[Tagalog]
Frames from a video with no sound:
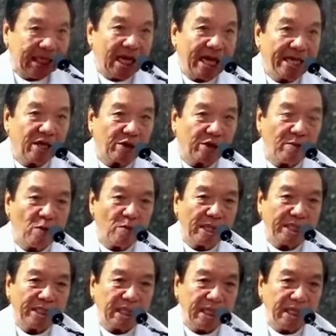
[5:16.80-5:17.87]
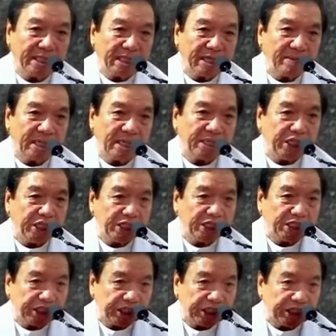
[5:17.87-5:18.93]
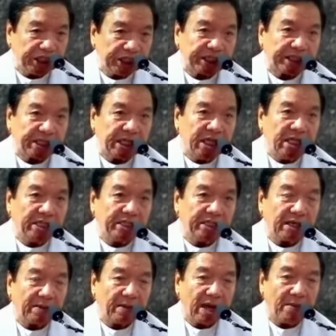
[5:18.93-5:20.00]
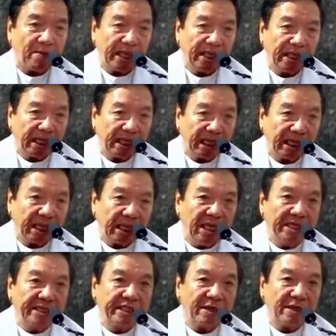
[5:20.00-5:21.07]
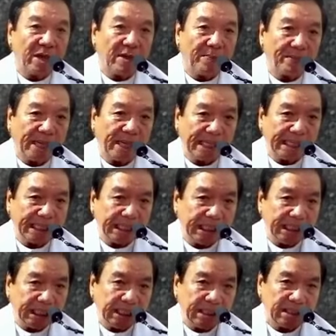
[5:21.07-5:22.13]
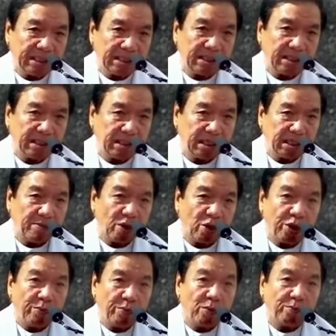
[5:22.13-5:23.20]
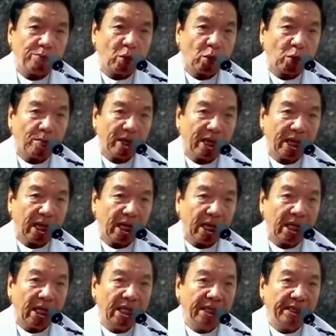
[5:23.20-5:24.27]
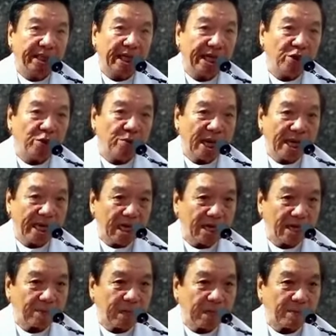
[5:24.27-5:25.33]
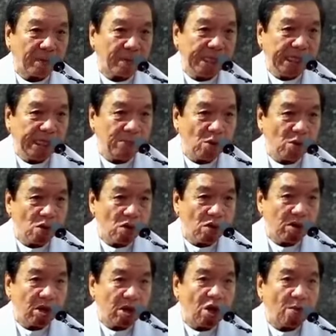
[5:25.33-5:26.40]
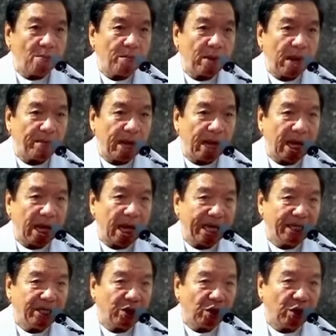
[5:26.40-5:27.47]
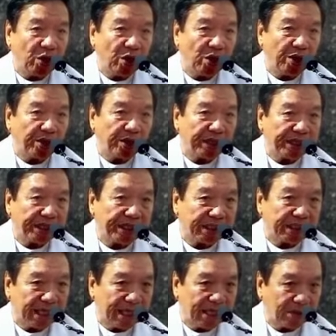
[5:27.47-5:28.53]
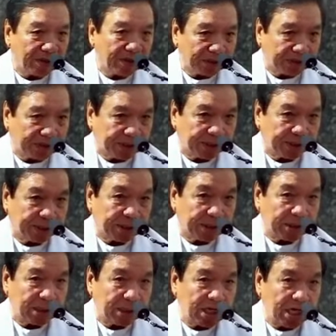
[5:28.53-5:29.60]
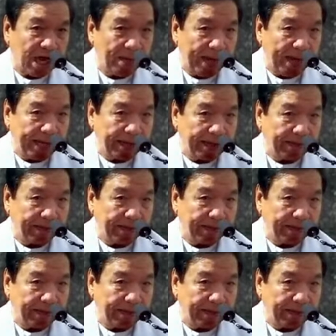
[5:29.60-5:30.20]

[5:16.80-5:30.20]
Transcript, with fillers: ayaw ka magsalig sa mga teachers, sa mga madre, sa mga pari, na maoy mo porma sa inyong mga anak para mahimong mamaayong Kristianos. Amen?